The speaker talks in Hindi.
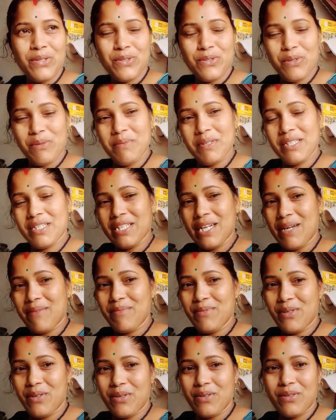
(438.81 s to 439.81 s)
सुबह
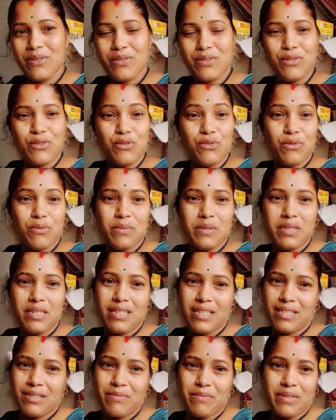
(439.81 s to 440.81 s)
शाम दोनों तो सुबह
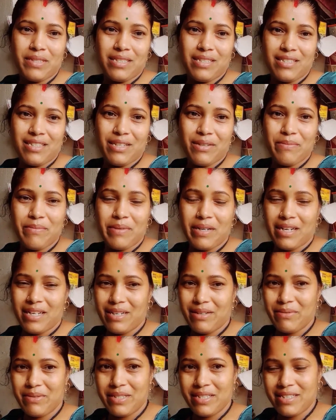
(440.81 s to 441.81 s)
दस बजे से
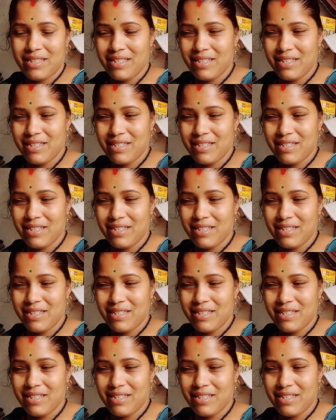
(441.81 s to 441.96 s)
बारह बजे